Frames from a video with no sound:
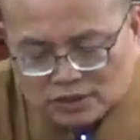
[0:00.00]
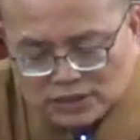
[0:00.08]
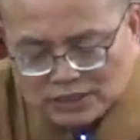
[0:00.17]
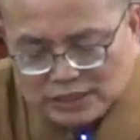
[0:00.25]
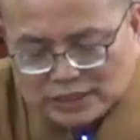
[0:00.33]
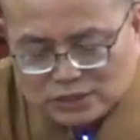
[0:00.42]

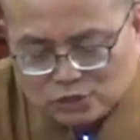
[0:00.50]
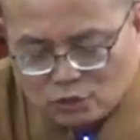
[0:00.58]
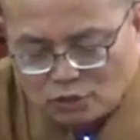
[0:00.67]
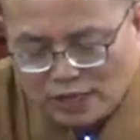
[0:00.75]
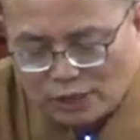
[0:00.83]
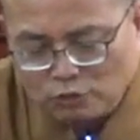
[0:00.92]
这个
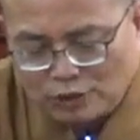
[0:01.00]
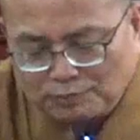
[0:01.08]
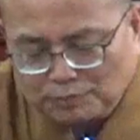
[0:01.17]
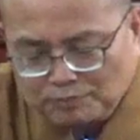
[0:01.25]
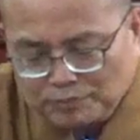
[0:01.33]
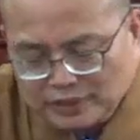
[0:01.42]
所扰乱，
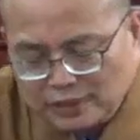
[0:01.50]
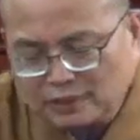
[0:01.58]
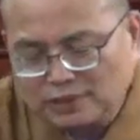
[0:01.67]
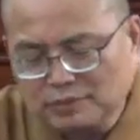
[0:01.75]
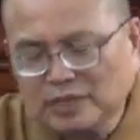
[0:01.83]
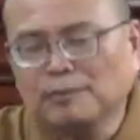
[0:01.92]
那
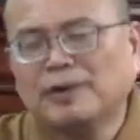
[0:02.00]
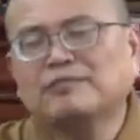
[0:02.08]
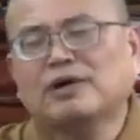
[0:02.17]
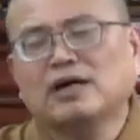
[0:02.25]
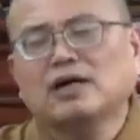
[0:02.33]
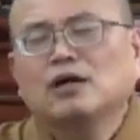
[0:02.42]
没有办
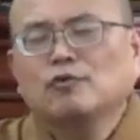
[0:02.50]
法。